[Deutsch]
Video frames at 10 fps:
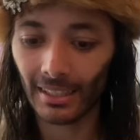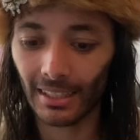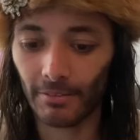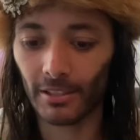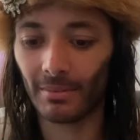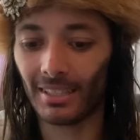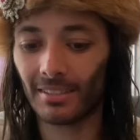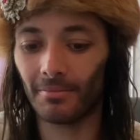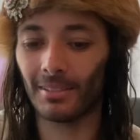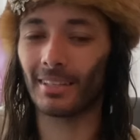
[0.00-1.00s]
ja, wie soll man
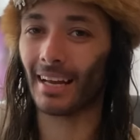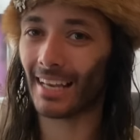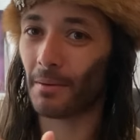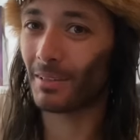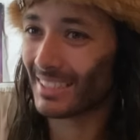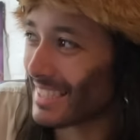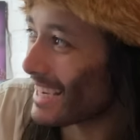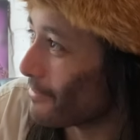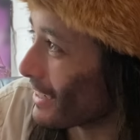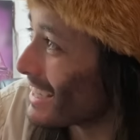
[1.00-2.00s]
das, wie erklärt man das jetzt
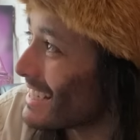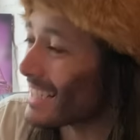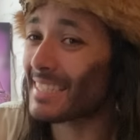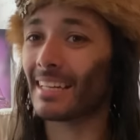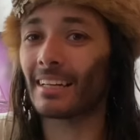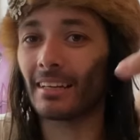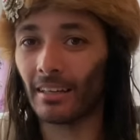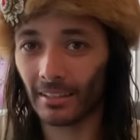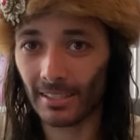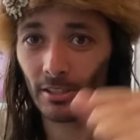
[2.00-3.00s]
einfach? Das,
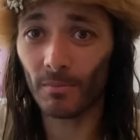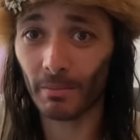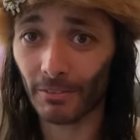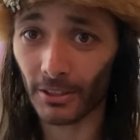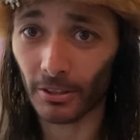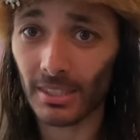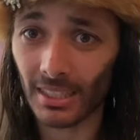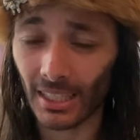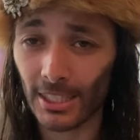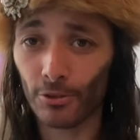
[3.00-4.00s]
äh, das kommt immer auf die
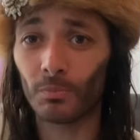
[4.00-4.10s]
Konzentration